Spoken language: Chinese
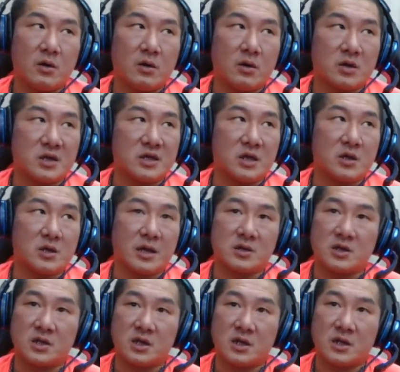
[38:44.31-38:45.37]
我今天就到
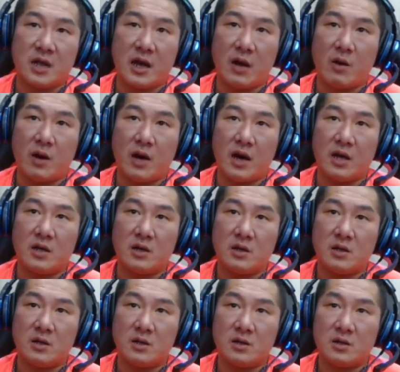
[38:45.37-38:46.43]
这里，大家晚安。
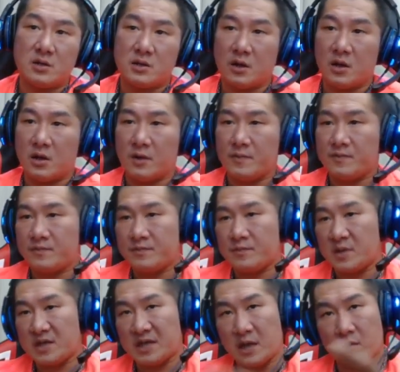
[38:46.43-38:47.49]
哦，
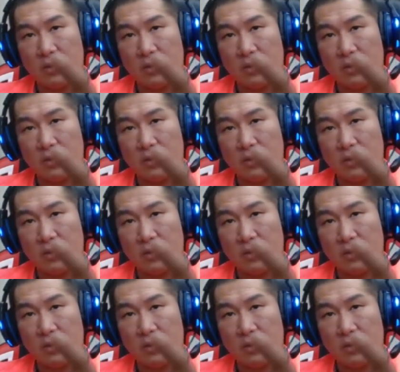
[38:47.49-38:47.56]
别想